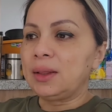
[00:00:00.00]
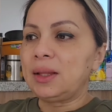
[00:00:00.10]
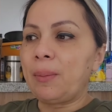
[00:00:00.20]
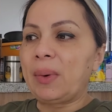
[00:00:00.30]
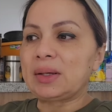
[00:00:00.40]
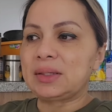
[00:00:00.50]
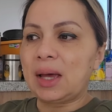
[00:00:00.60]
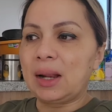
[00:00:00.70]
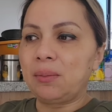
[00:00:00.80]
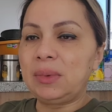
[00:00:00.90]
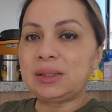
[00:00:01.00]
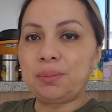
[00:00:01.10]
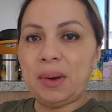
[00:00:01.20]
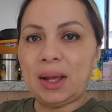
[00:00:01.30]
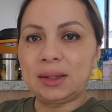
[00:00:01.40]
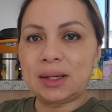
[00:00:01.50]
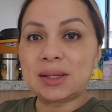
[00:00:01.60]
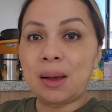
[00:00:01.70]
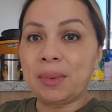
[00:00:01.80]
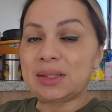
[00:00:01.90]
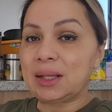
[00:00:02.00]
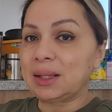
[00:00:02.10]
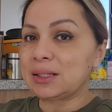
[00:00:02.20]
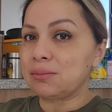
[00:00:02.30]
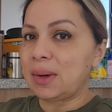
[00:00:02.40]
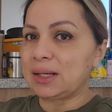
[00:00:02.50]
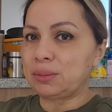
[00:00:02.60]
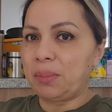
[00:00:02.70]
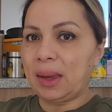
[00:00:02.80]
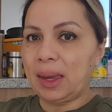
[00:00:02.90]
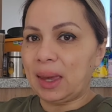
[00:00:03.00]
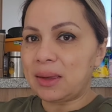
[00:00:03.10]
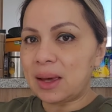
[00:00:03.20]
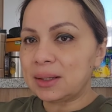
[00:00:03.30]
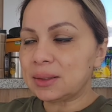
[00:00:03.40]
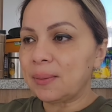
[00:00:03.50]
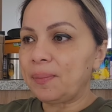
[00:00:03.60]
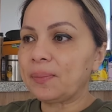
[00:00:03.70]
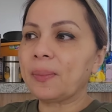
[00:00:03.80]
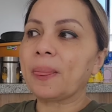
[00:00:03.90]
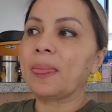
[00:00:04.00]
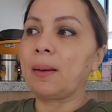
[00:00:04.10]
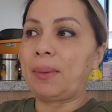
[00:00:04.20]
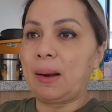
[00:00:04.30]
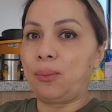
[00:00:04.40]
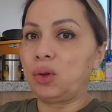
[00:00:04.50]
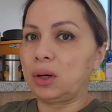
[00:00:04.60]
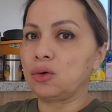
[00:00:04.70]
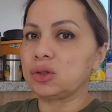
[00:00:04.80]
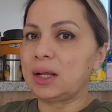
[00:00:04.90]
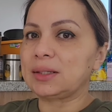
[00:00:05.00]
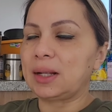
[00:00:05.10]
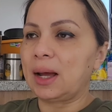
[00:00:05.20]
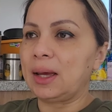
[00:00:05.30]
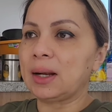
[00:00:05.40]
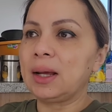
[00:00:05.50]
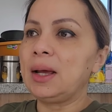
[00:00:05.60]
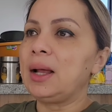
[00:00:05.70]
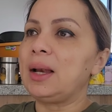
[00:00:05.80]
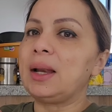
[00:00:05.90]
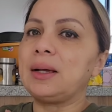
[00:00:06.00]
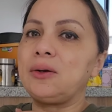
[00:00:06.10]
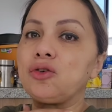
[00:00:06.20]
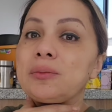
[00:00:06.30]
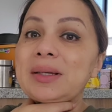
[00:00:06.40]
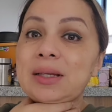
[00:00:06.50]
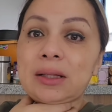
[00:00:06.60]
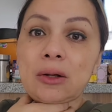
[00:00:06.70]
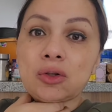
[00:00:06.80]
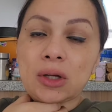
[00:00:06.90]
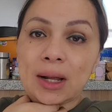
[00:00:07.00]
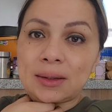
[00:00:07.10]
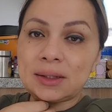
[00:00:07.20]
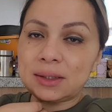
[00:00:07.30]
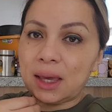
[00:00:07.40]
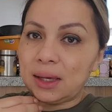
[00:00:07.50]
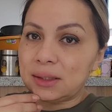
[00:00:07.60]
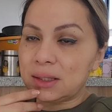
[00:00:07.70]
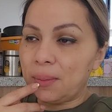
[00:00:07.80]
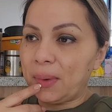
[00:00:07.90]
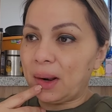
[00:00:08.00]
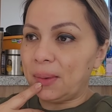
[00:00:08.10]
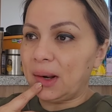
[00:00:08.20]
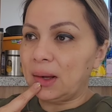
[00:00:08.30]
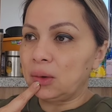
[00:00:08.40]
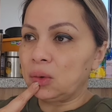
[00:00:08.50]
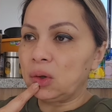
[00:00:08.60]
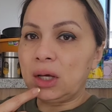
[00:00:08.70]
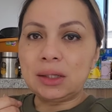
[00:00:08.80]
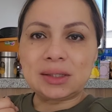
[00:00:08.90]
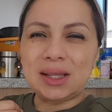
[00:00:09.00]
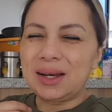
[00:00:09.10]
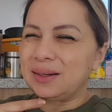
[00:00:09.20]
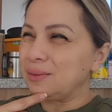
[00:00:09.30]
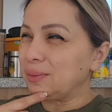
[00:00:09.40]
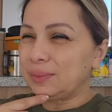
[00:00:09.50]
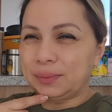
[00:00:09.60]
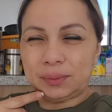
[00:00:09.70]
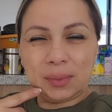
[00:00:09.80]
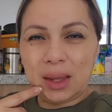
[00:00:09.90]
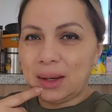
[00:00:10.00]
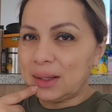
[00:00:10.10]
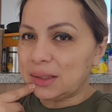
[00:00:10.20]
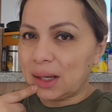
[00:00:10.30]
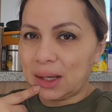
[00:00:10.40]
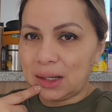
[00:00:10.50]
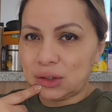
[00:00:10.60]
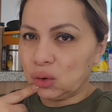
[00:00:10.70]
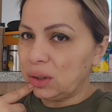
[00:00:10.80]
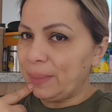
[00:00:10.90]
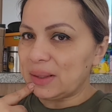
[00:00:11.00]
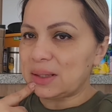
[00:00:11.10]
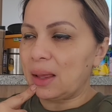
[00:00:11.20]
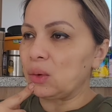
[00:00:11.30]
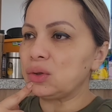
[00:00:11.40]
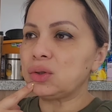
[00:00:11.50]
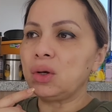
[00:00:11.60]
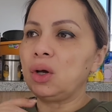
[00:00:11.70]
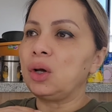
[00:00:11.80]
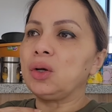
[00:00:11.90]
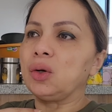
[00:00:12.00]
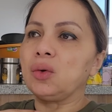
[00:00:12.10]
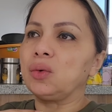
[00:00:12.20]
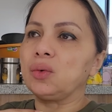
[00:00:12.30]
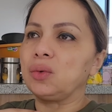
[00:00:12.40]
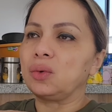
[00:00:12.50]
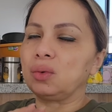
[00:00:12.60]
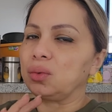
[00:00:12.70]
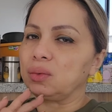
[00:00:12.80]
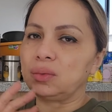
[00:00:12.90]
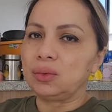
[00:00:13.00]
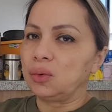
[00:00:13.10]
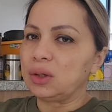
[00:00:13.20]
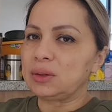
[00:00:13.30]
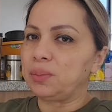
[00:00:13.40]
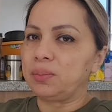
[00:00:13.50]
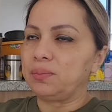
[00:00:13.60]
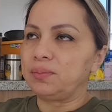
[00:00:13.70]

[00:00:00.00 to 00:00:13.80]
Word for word: de pasar mis plantas a macetas más pequeñas para podernoslas traer. los maceteros grandes que hice para verano están en exageración de pesados. No, no, no es